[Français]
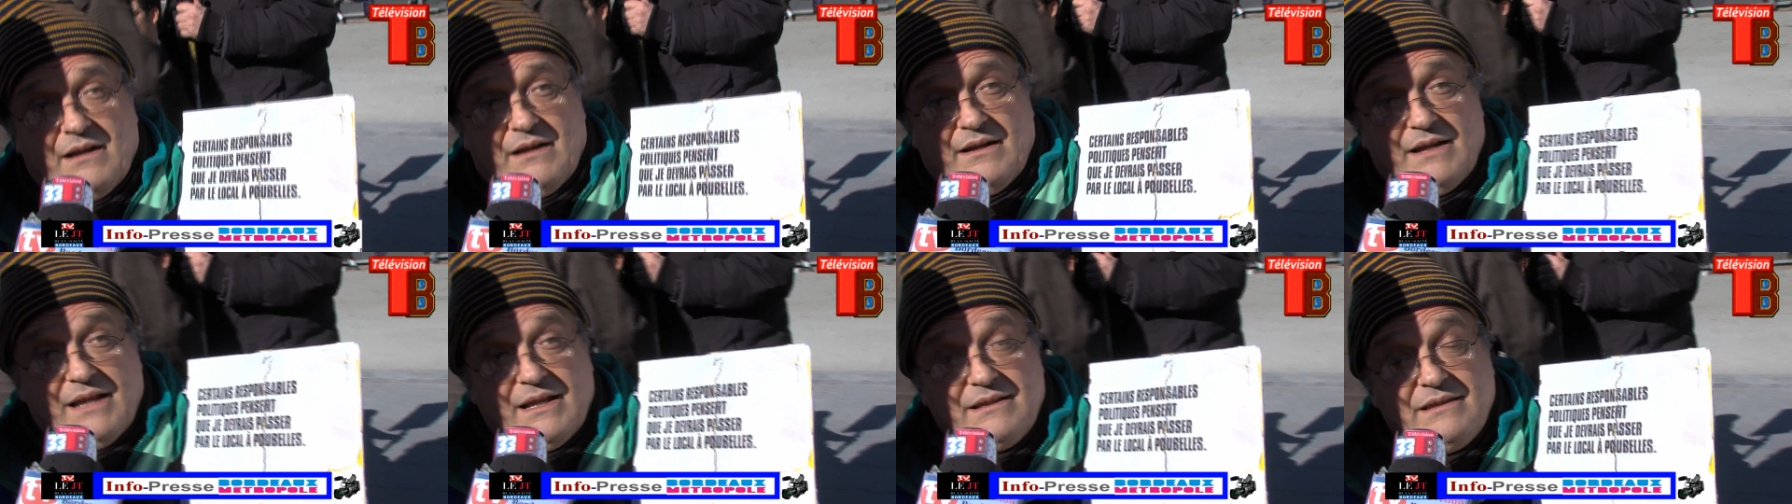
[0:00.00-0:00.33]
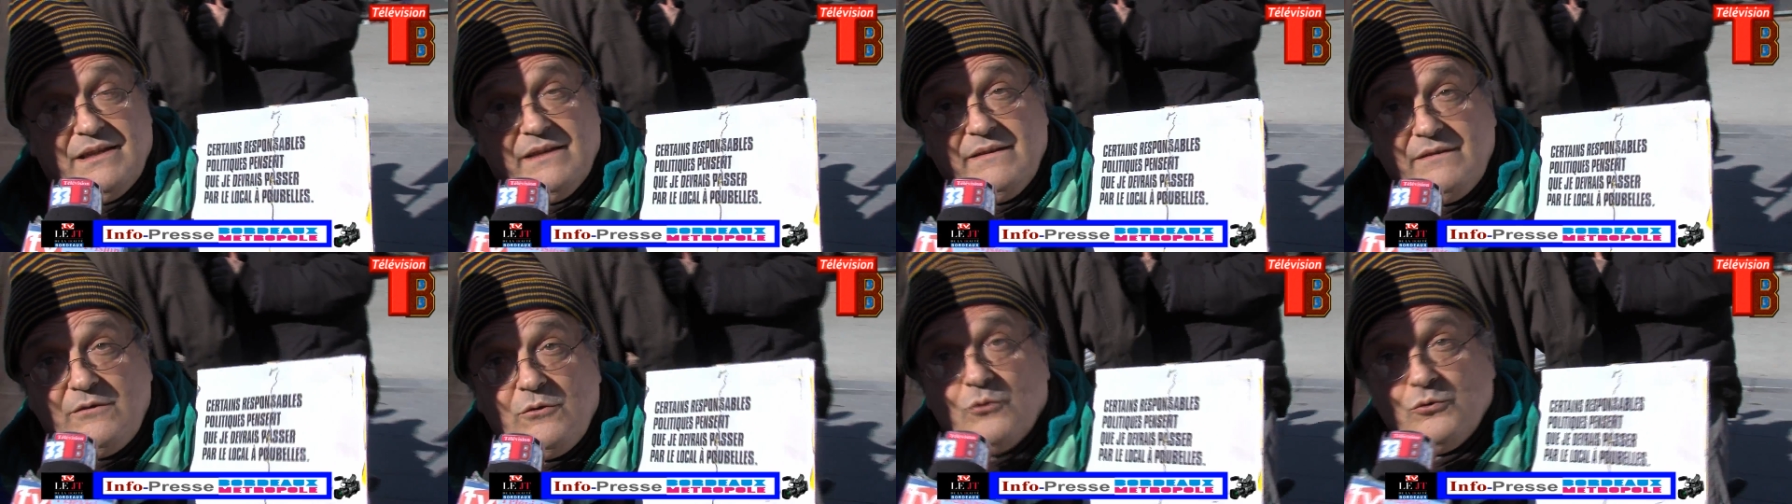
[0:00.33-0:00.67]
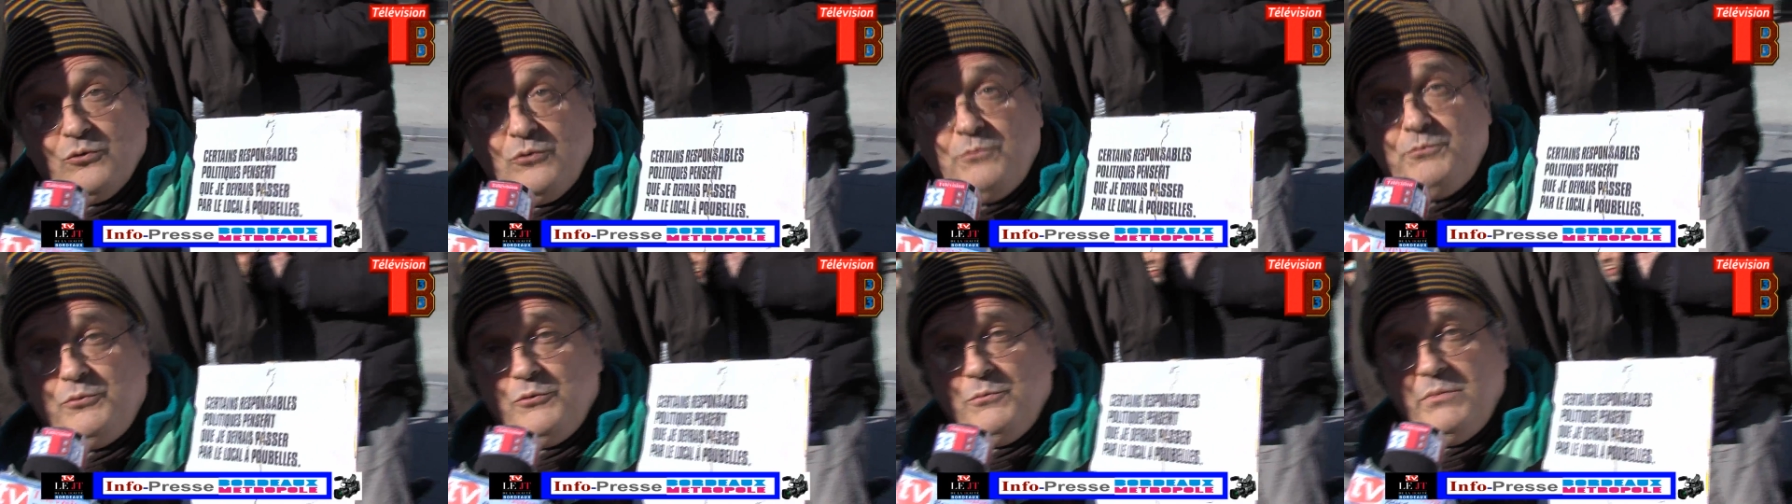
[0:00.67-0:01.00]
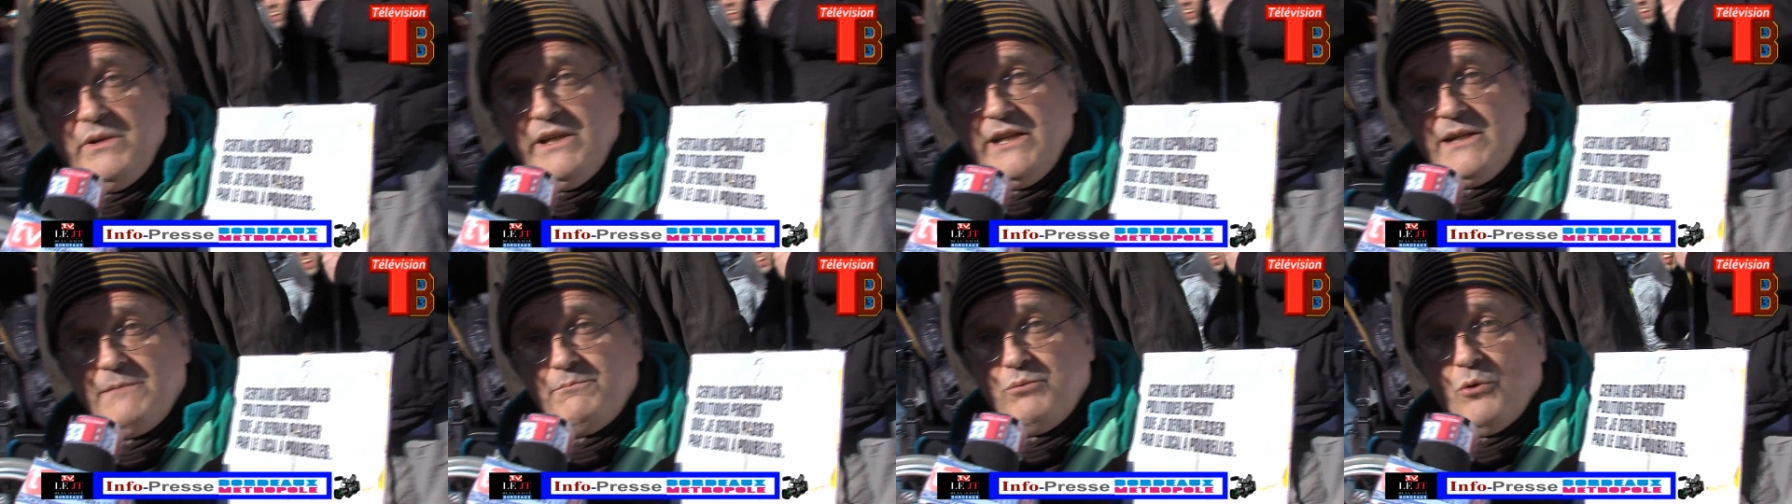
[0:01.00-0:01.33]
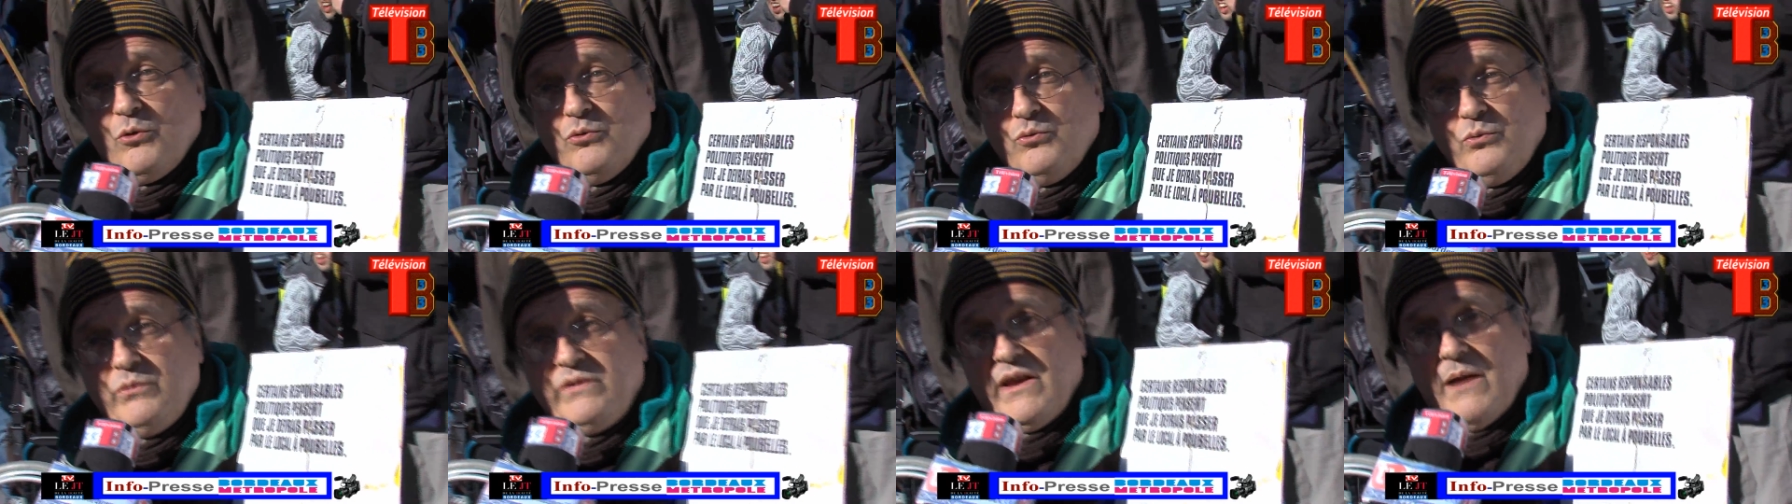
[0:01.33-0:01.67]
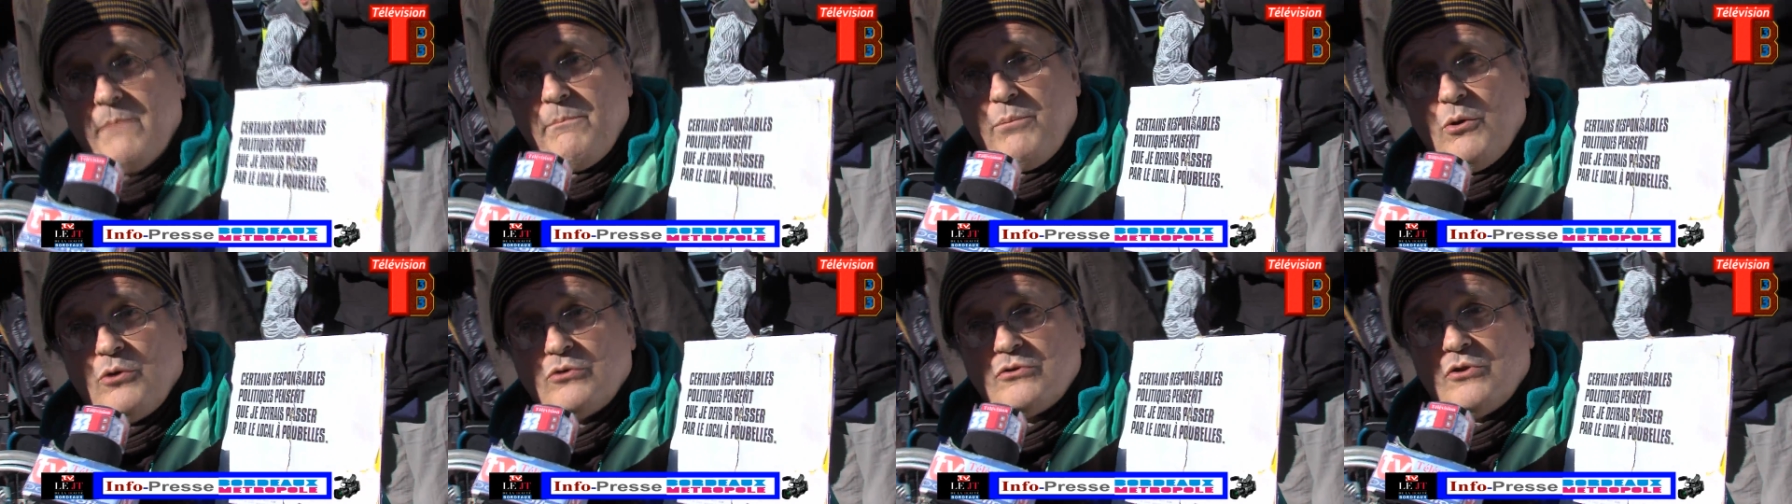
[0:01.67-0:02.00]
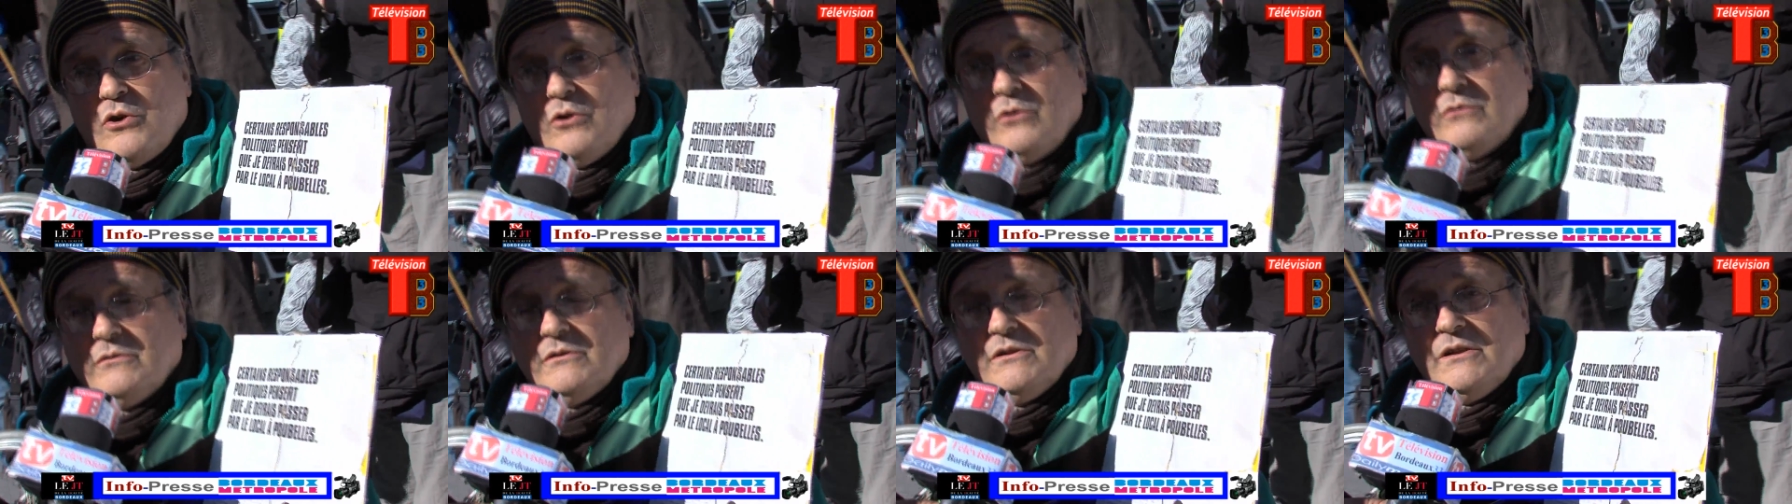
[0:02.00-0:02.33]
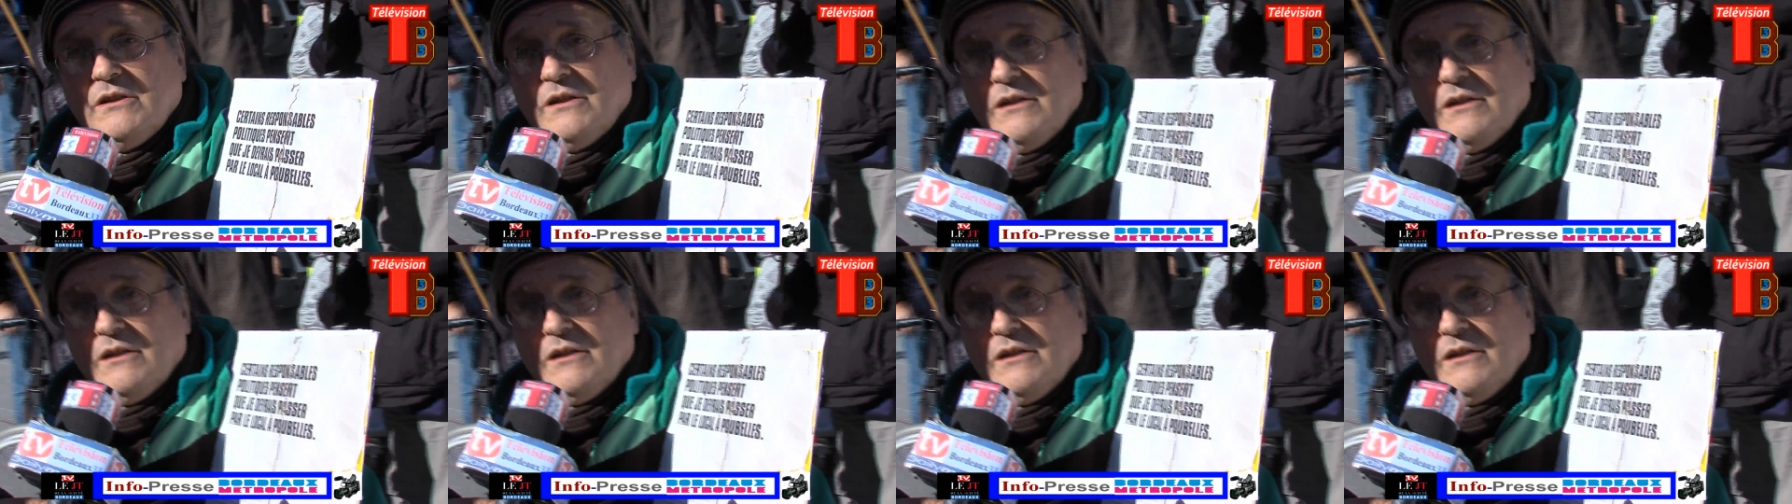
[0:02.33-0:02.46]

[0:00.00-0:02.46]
l'adhésion du public, pour nous, c'est important.